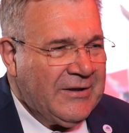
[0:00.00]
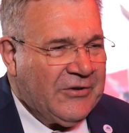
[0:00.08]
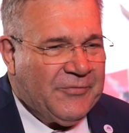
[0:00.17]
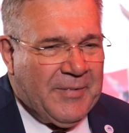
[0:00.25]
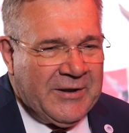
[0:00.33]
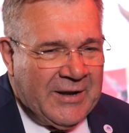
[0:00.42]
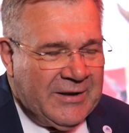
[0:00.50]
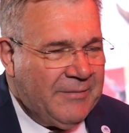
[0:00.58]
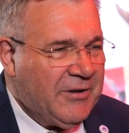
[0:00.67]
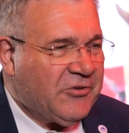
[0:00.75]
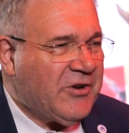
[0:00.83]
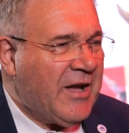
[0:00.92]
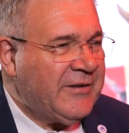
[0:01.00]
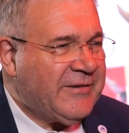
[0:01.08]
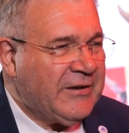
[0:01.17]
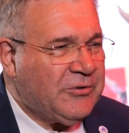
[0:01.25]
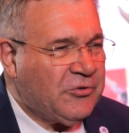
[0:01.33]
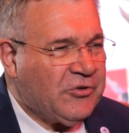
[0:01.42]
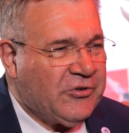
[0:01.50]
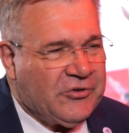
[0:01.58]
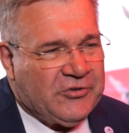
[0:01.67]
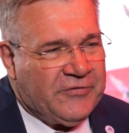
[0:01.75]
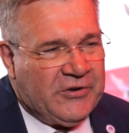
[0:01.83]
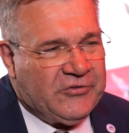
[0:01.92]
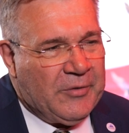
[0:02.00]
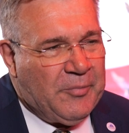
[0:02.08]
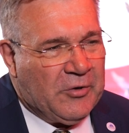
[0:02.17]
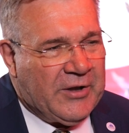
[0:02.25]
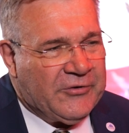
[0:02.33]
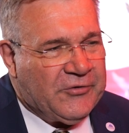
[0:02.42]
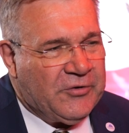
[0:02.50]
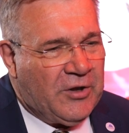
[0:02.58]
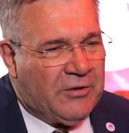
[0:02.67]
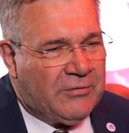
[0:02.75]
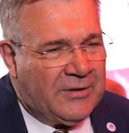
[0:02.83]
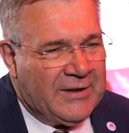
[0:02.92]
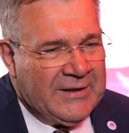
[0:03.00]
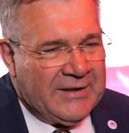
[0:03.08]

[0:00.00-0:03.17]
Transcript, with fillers: wspaniali mieszkańcy, którzy rzeczywiście pokazują